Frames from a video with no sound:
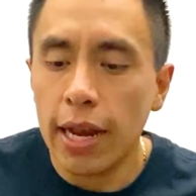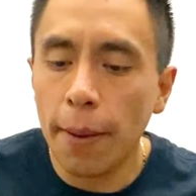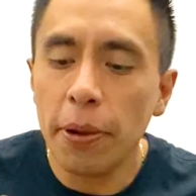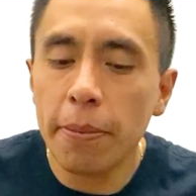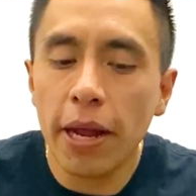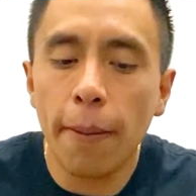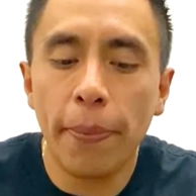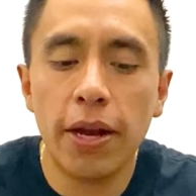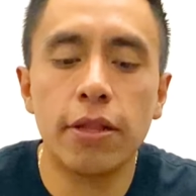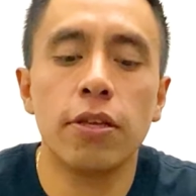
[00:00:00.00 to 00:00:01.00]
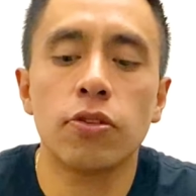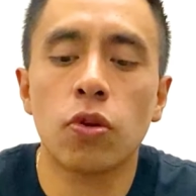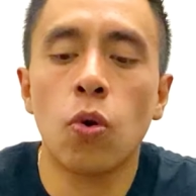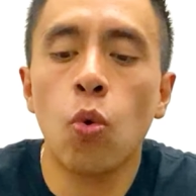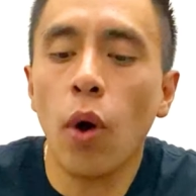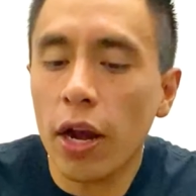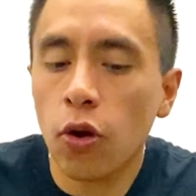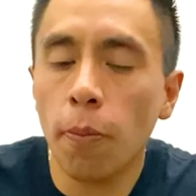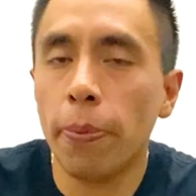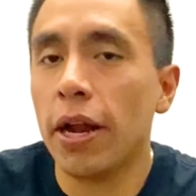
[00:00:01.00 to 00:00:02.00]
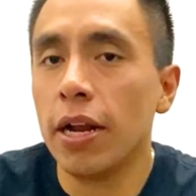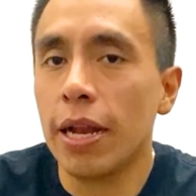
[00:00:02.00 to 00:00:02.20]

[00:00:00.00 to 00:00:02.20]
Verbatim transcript: La primera parte es cuál comprar.